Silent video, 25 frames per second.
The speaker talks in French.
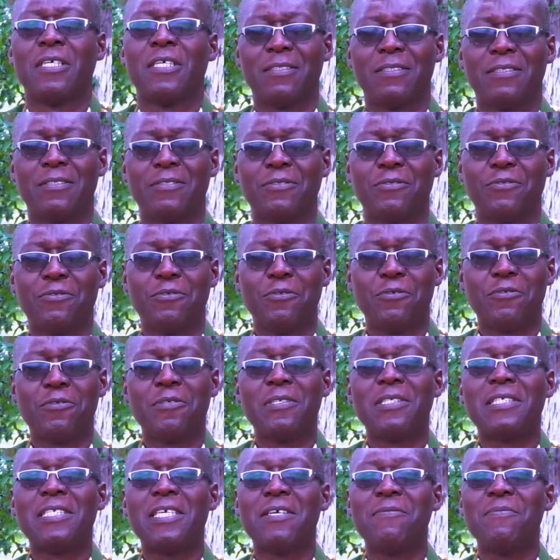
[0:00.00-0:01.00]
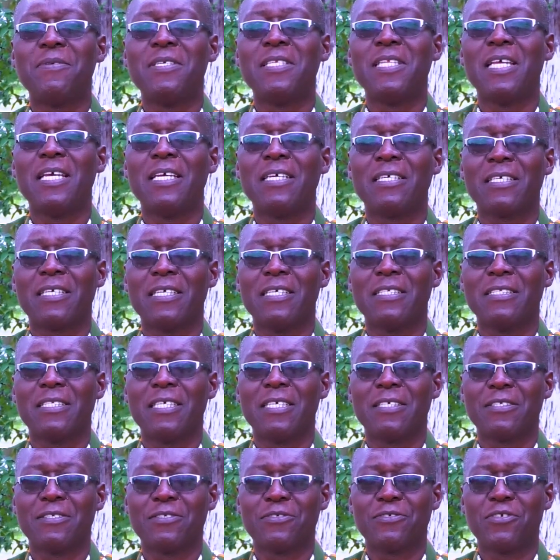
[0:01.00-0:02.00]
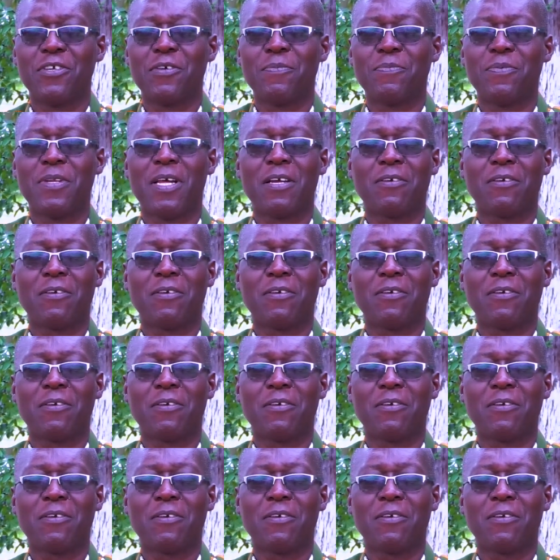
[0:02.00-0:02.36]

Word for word: euh, de ce séminaire qu'Intercesseurs pour